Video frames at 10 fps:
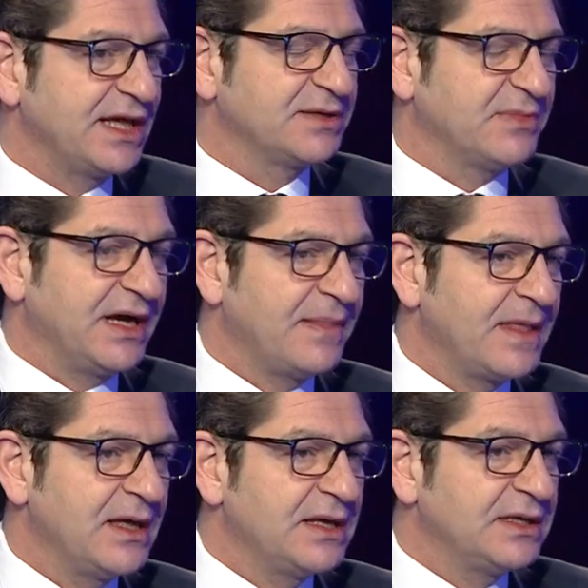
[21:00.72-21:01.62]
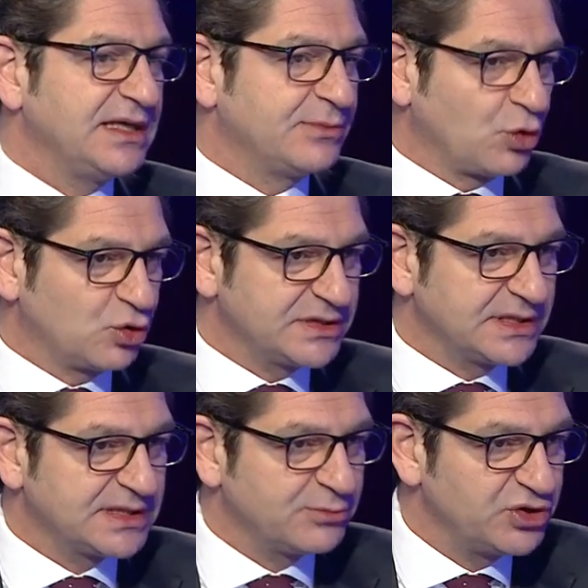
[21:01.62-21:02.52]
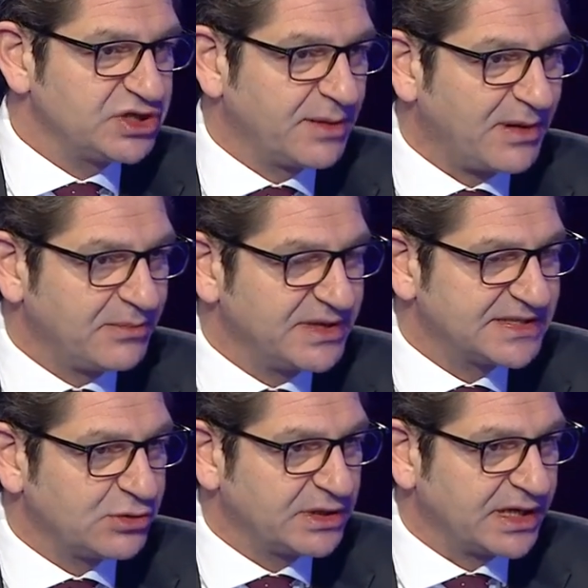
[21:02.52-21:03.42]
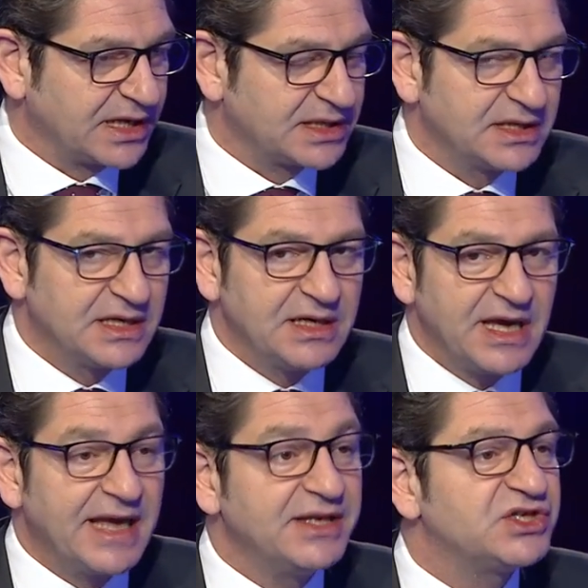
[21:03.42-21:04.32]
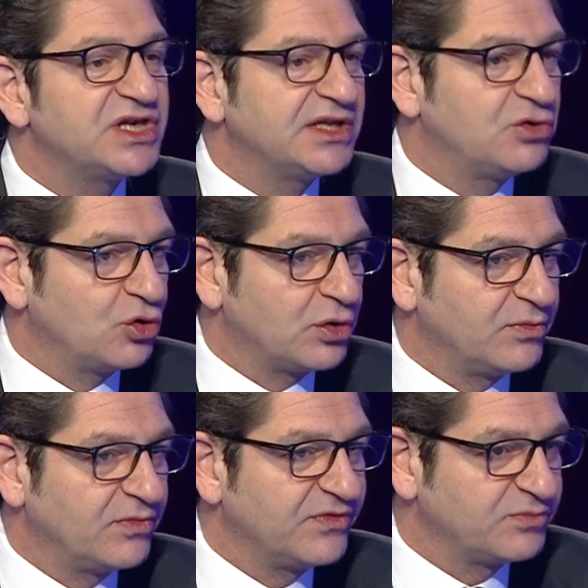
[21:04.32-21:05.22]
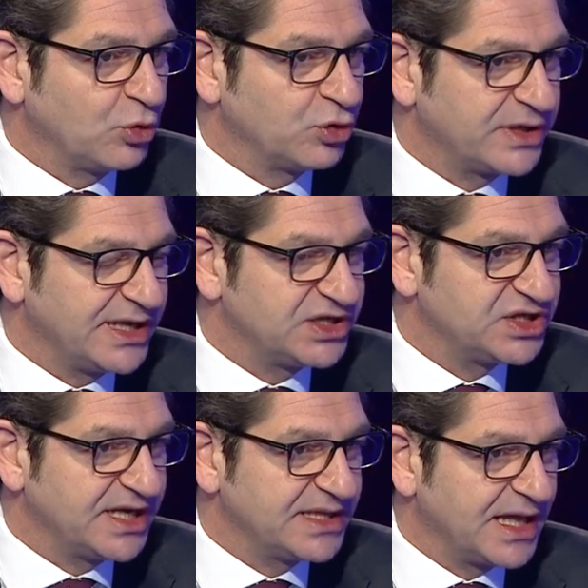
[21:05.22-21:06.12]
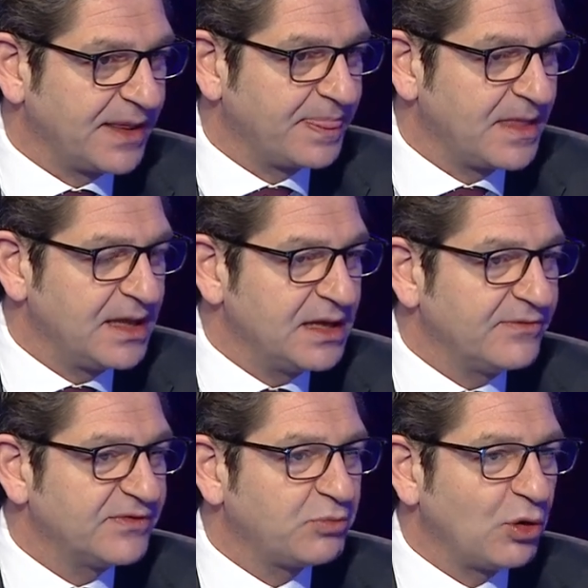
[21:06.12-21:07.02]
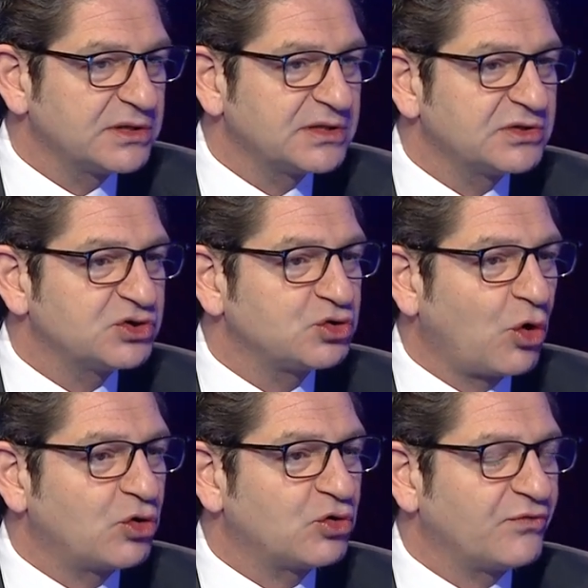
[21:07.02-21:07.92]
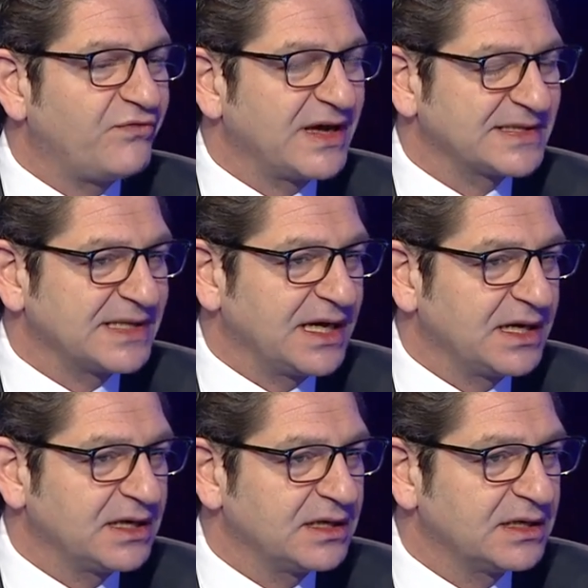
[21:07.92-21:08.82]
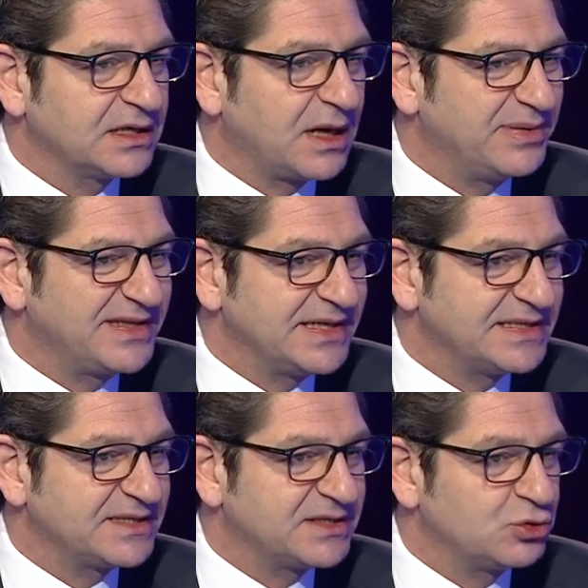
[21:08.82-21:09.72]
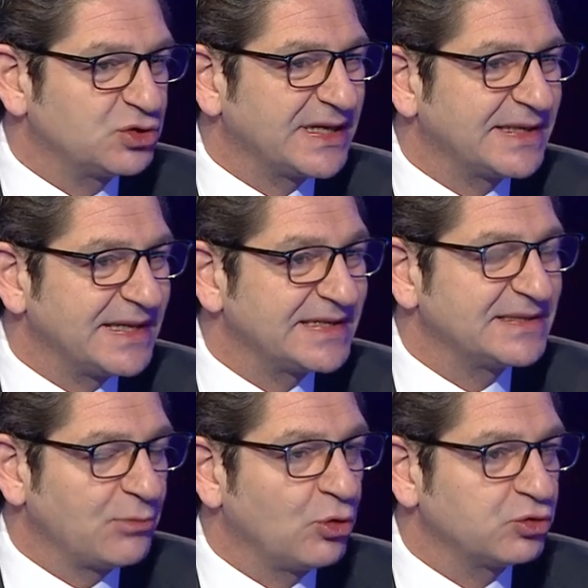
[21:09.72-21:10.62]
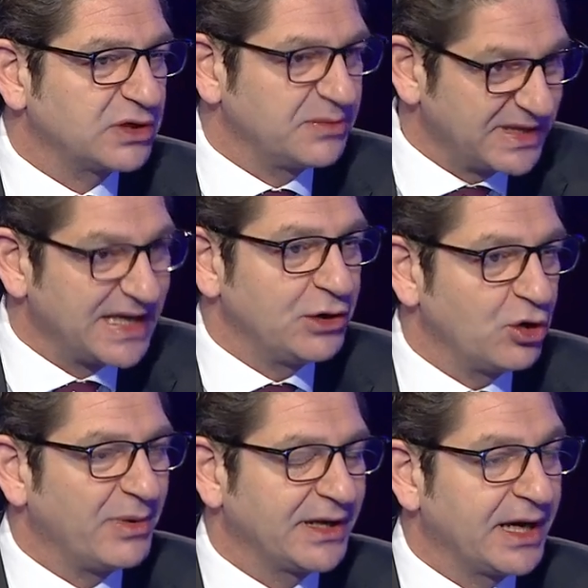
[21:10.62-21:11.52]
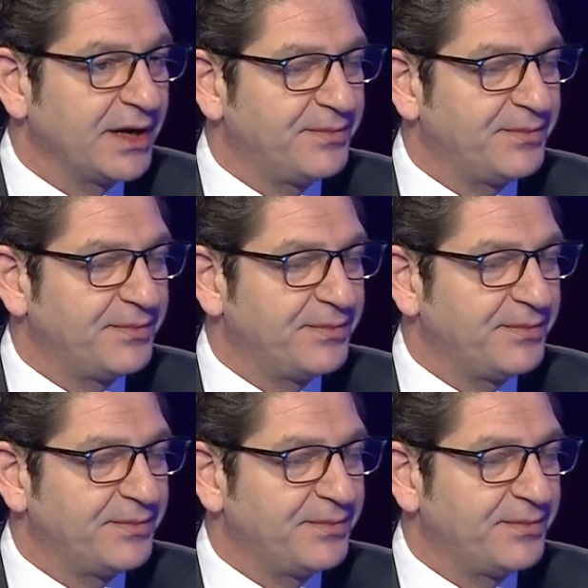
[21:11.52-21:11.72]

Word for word: adıma 29 yıldır bu işi yapan birisi olarak endişe ediyorum futbolun geleceğinden. Futbol çok fazla kapitalist düzene teslim oldu gibi geliyor evet. bana.